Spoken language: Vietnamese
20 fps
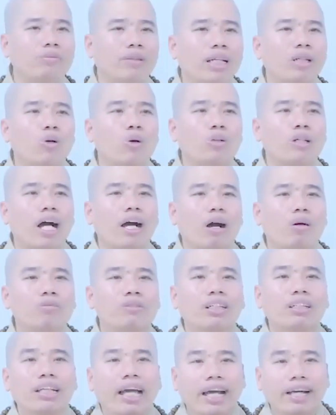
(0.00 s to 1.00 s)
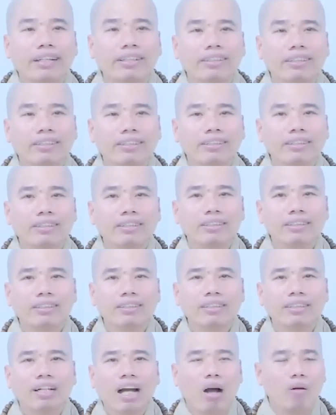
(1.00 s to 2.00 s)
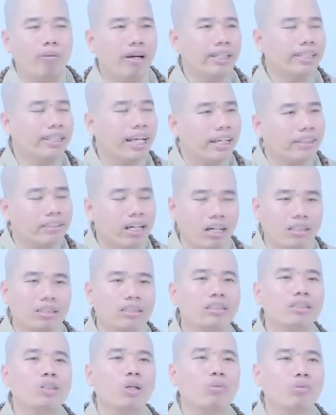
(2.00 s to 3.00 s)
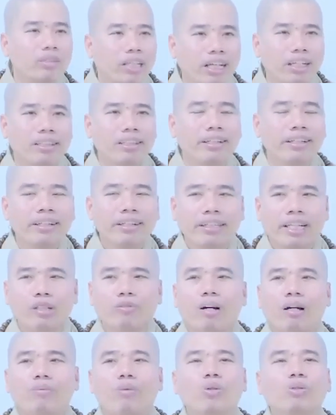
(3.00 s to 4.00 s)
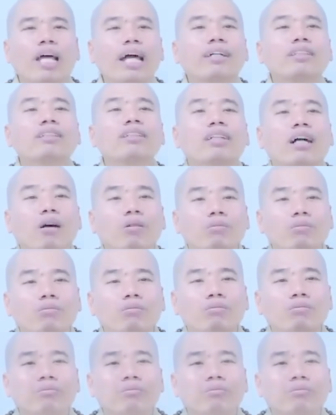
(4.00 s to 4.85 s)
ông thấy cuộc đời ông xứng đáng ông hãy chăng thật thương chúng sanh thì phật bồ tát thương ông